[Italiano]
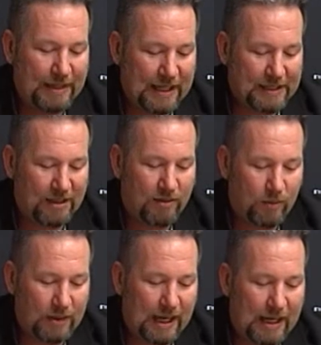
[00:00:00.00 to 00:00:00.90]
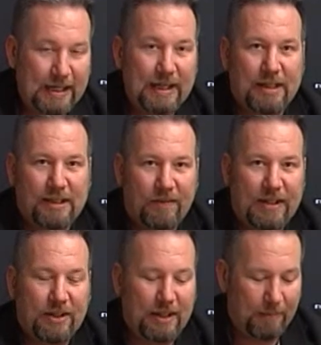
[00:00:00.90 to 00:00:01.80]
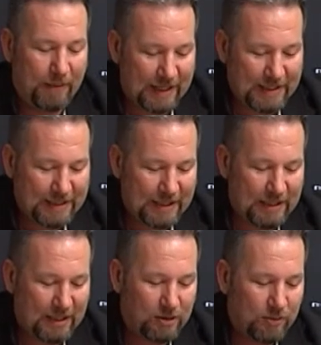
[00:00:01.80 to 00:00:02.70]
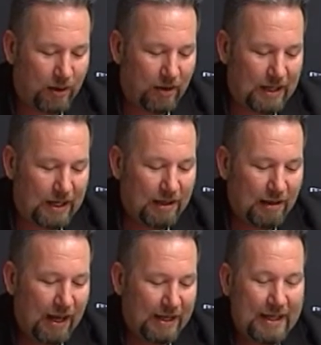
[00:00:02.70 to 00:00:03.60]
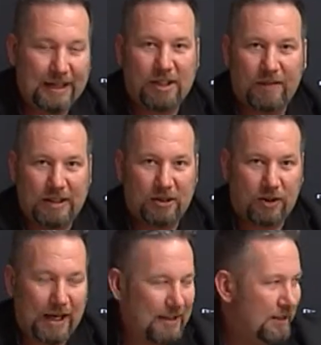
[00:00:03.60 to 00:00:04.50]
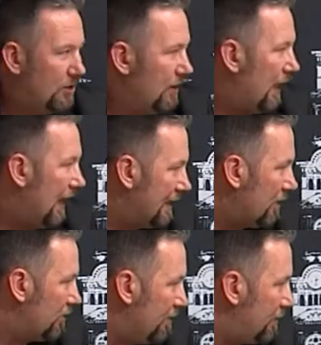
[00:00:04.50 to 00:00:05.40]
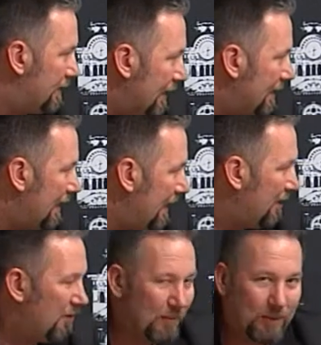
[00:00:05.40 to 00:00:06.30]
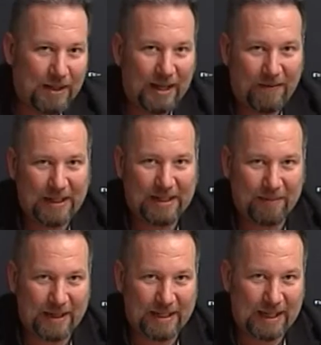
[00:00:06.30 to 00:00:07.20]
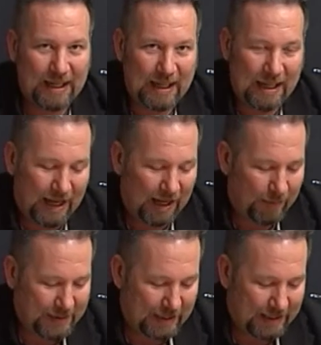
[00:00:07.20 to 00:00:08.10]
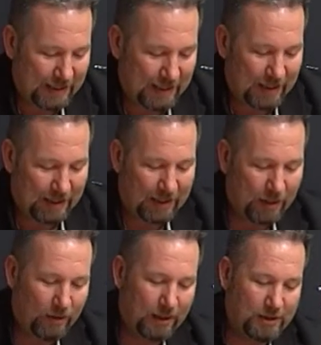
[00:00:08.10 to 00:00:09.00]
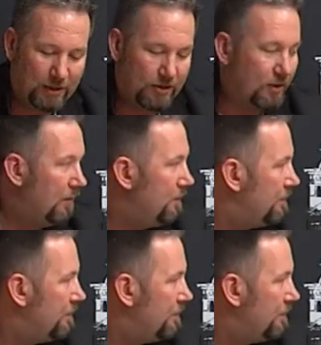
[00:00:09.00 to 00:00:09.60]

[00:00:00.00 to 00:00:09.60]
materne comunali, nel servizio delle mense, delle scuole e degli altri servizi scolastici, altra cosa importante che in comune evidentemente è abbastanza Possiamo oneroso. Possiamo che